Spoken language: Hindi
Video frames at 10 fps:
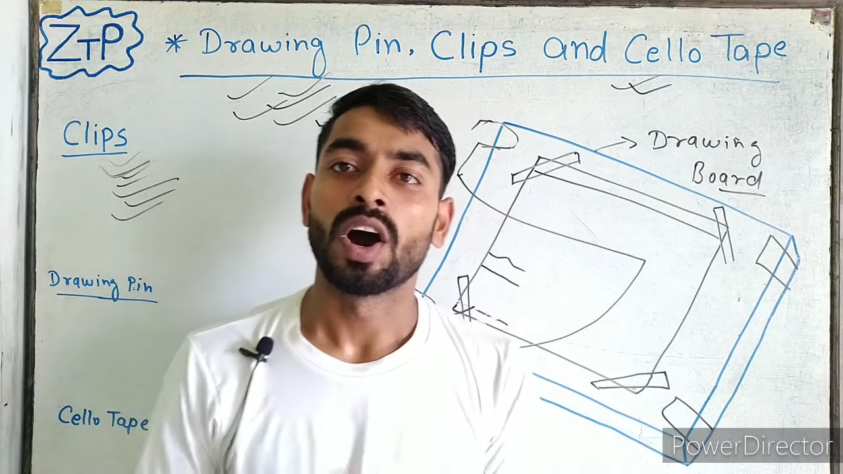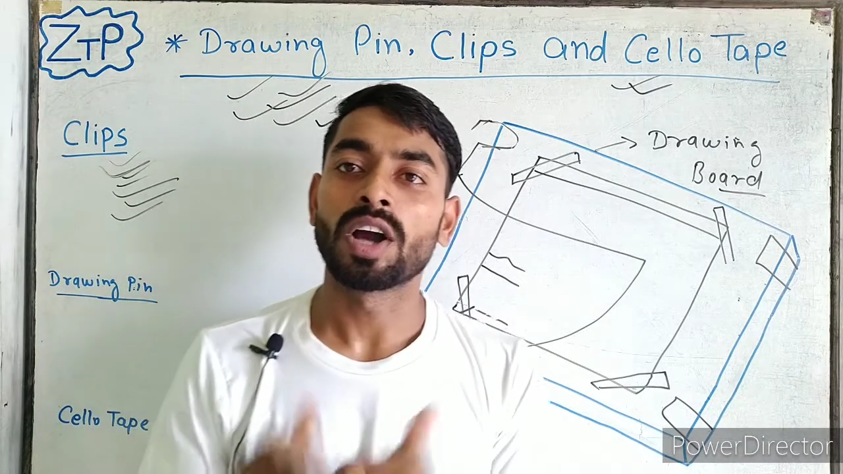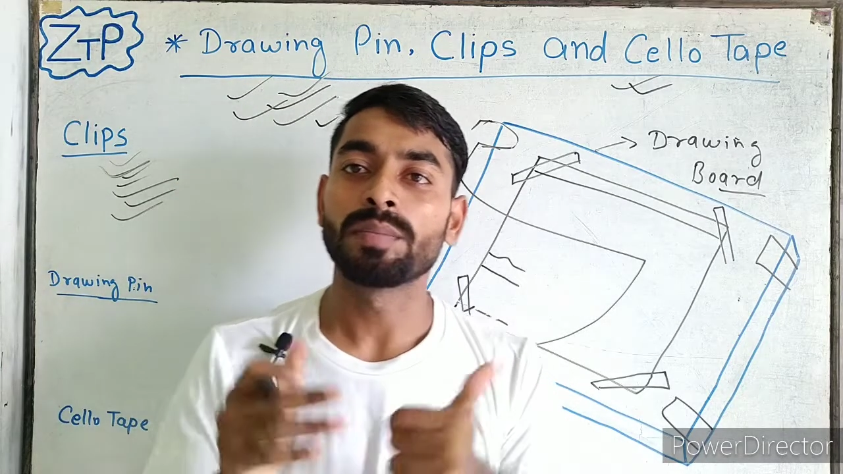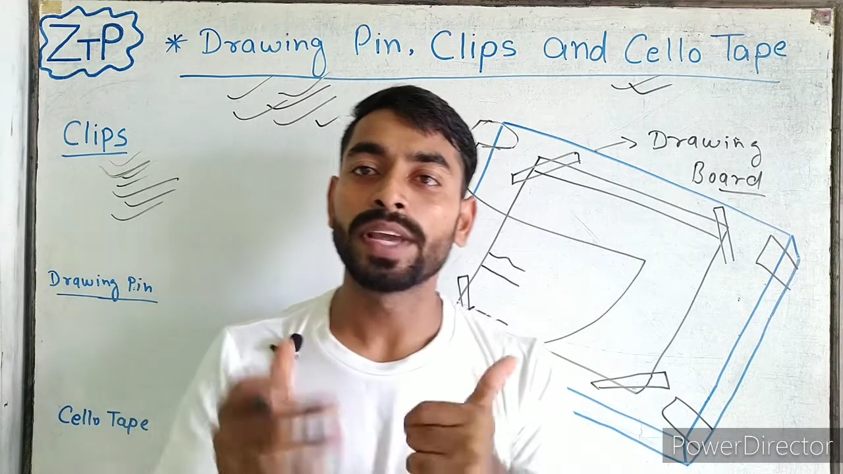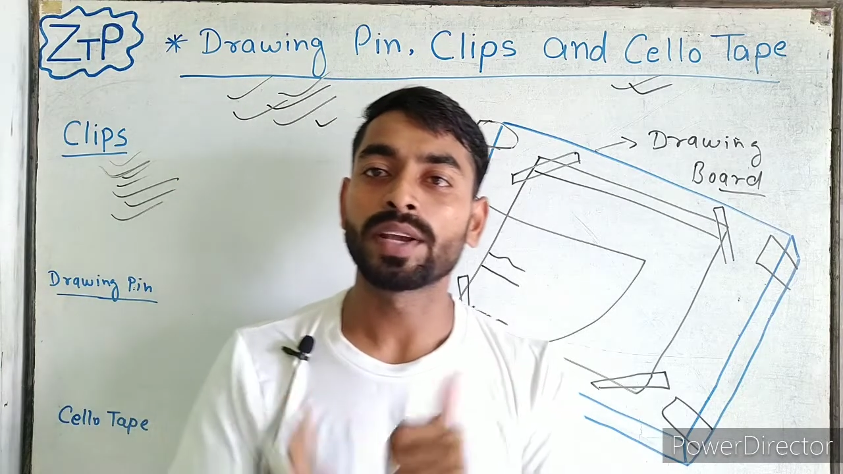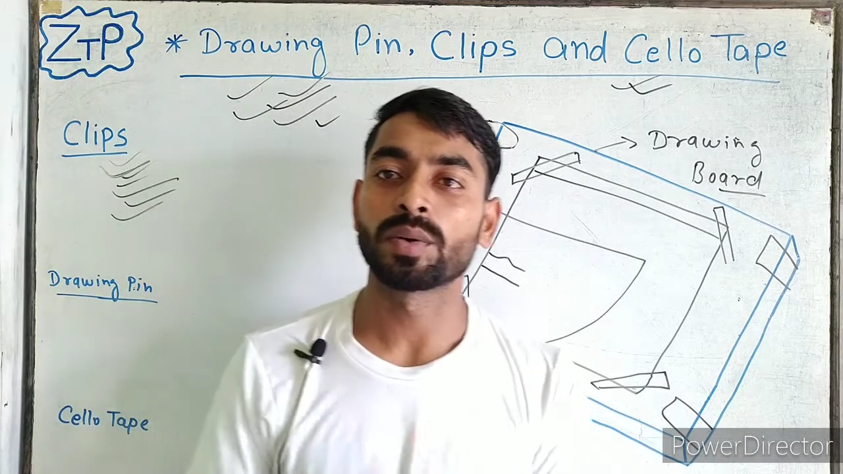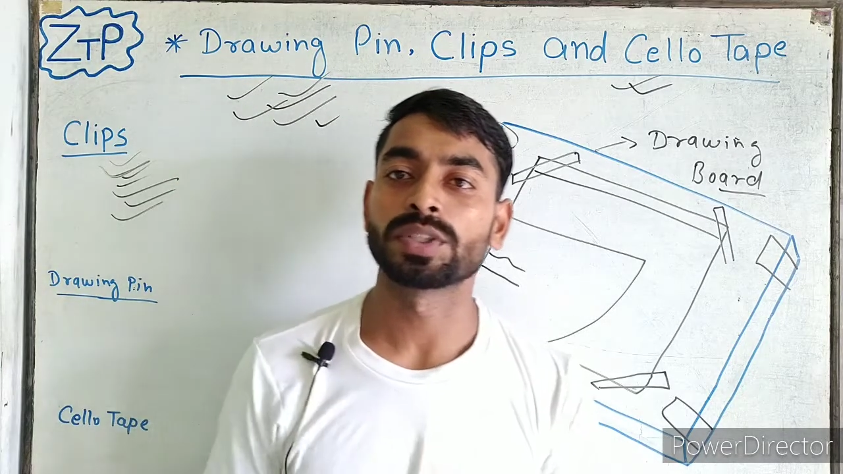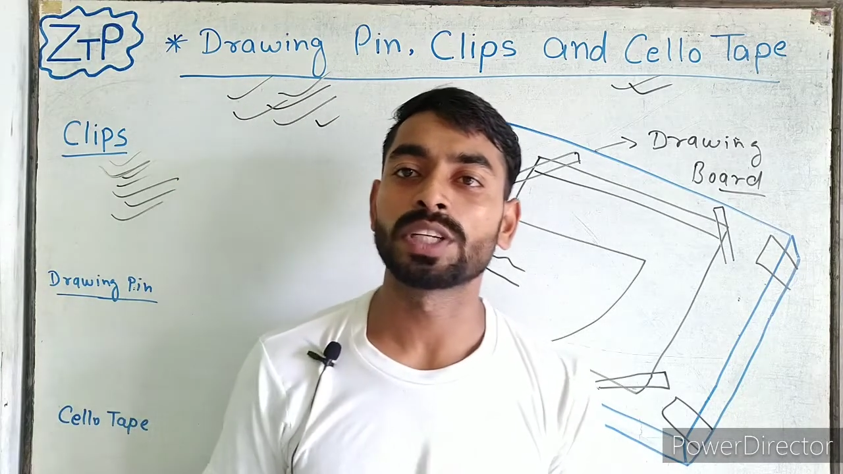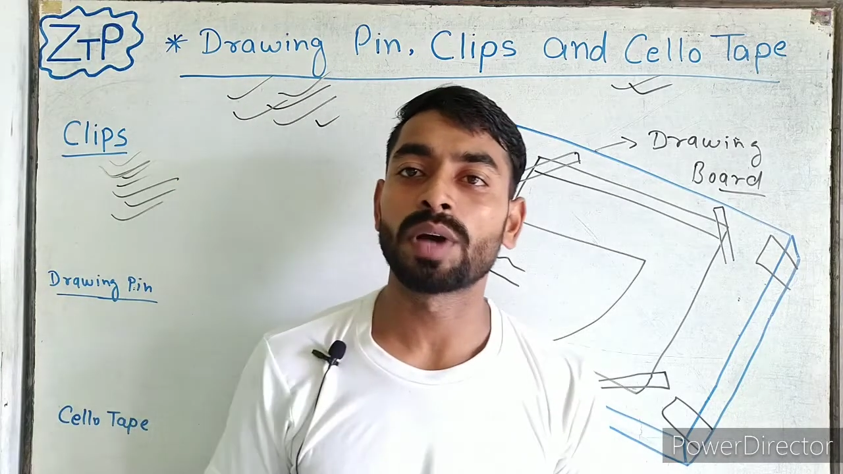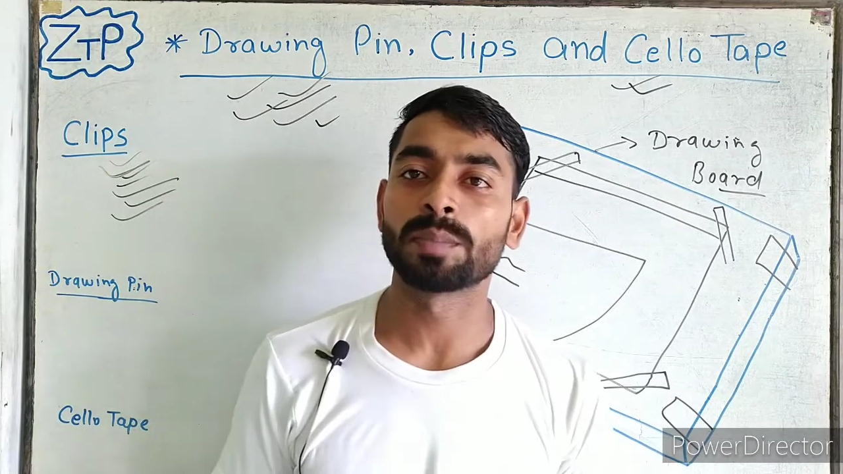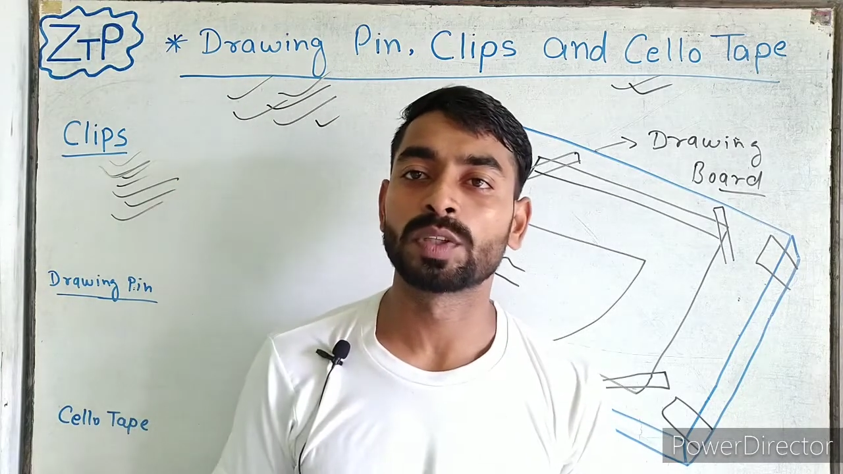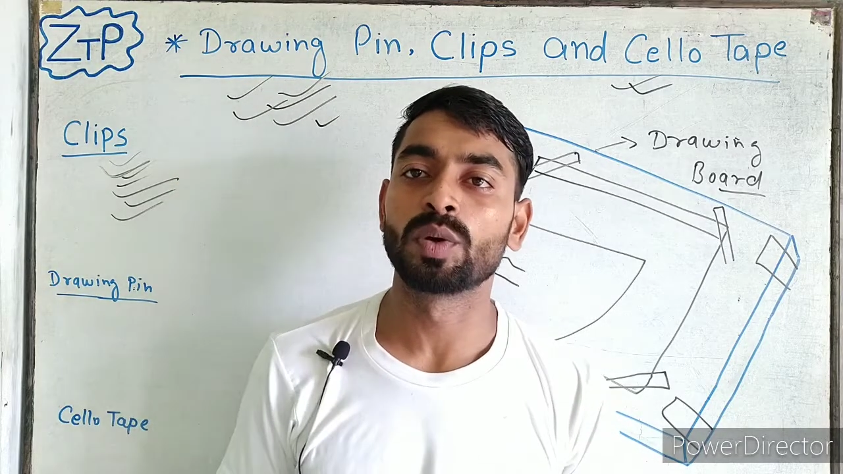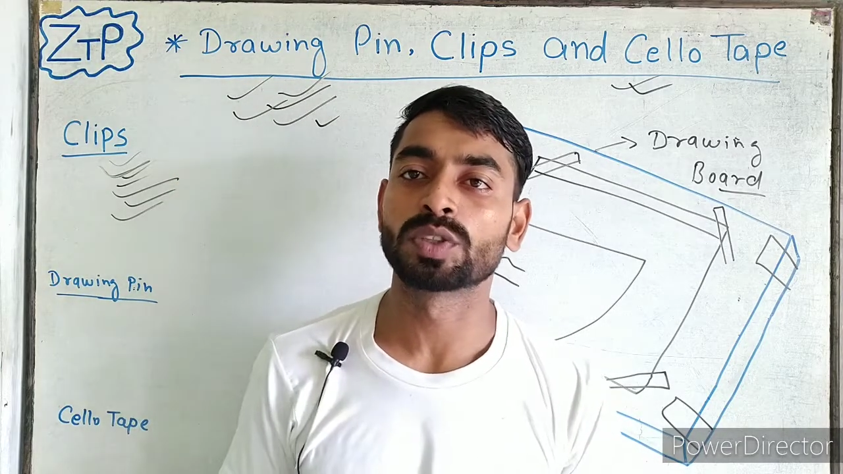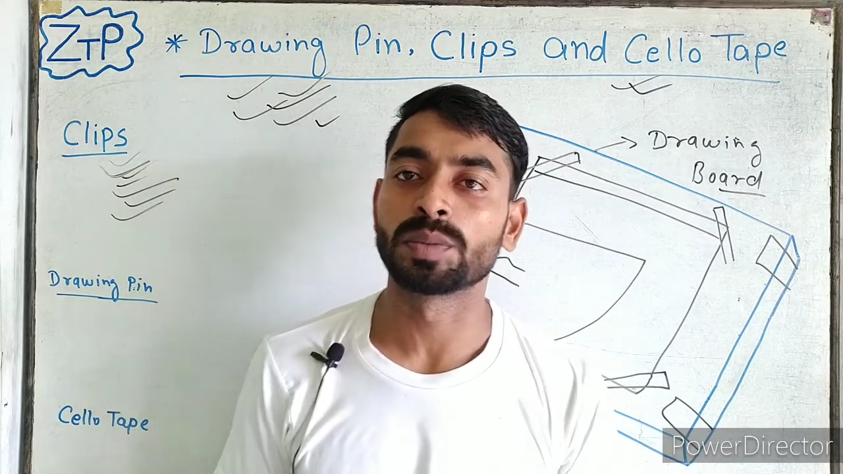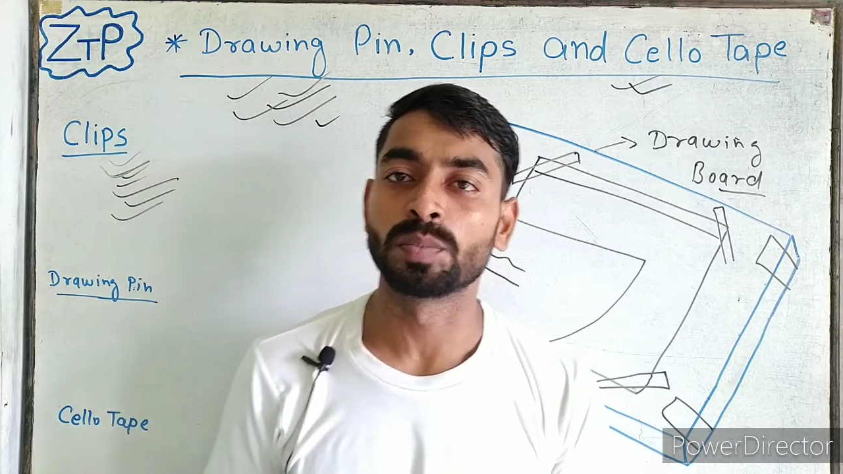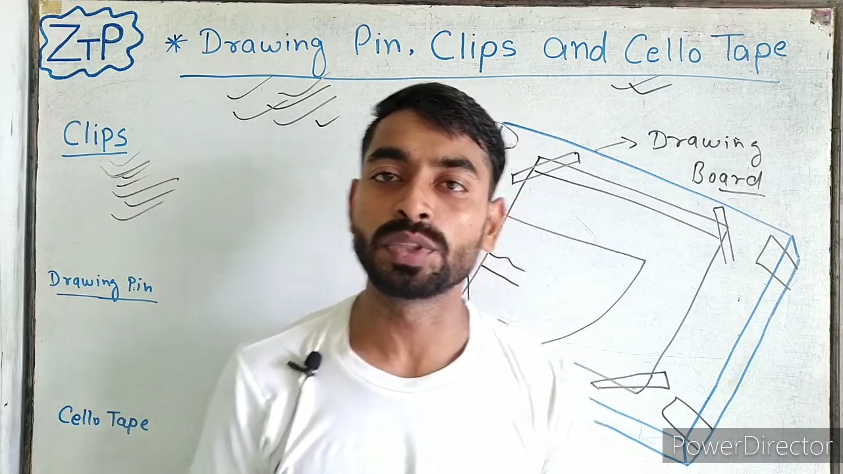और मैं एक क्वेश्चन आप लोग से